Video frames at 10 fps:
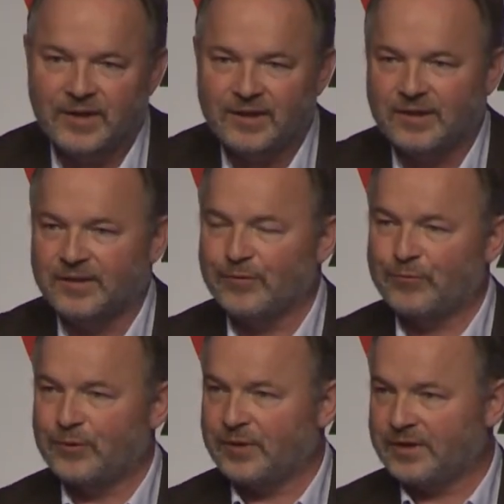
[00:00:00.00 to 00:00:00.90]
danke ich Ihnen
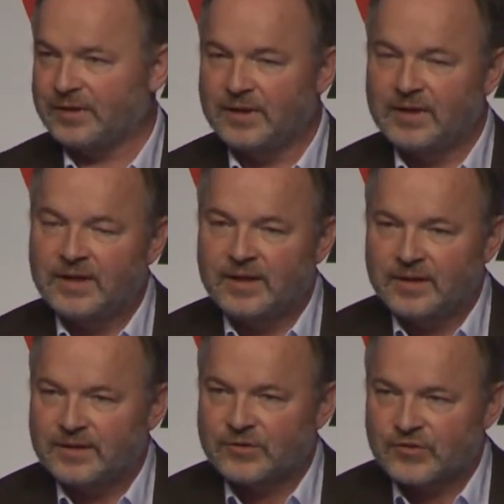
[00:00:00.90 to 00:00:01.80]
für Ihre
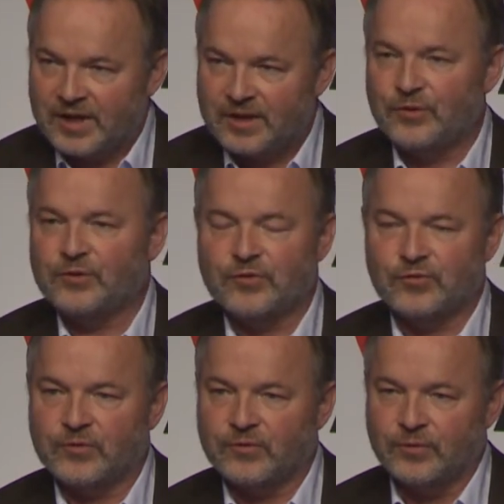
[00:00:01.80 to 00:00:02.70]
starke
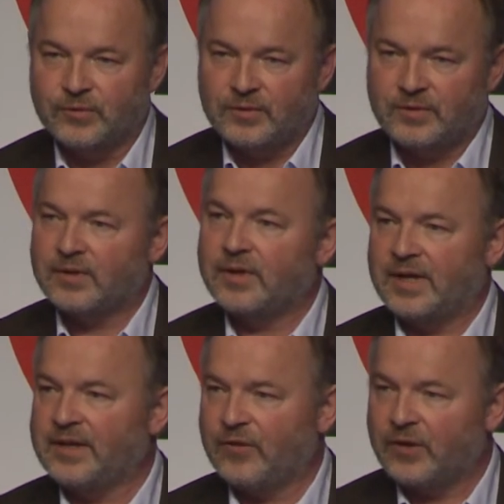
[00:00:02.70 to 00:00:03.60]
Unterstützung
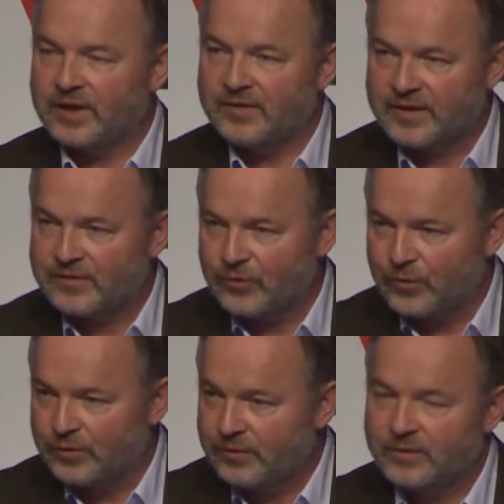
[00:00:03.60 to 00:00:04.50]
als
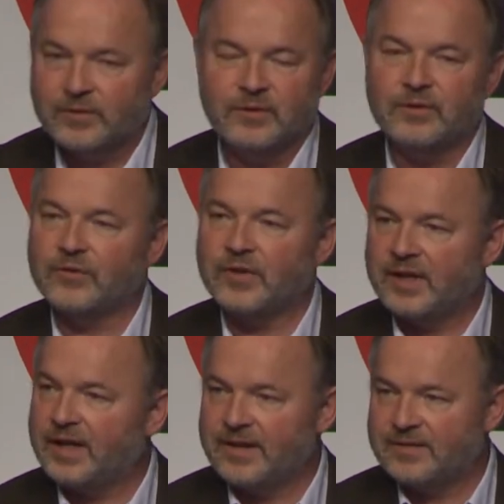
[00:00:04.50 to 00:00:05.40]
Organisation und
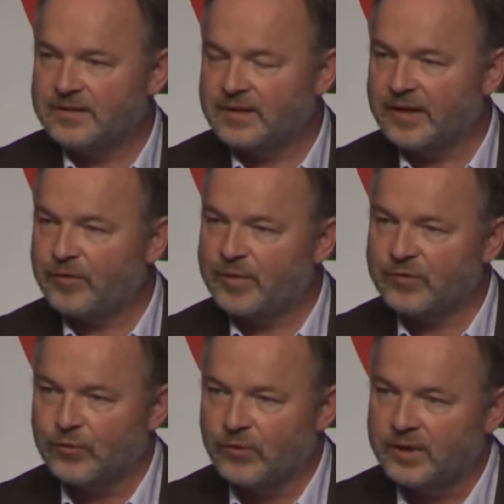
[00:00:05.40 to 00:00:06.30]
jede einzelne ganz
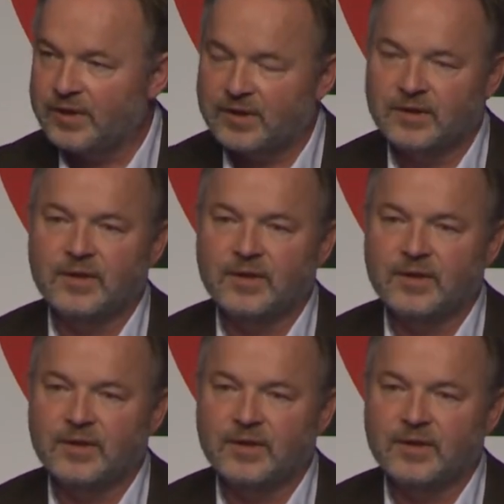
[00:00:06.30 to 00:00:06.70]
persönlich.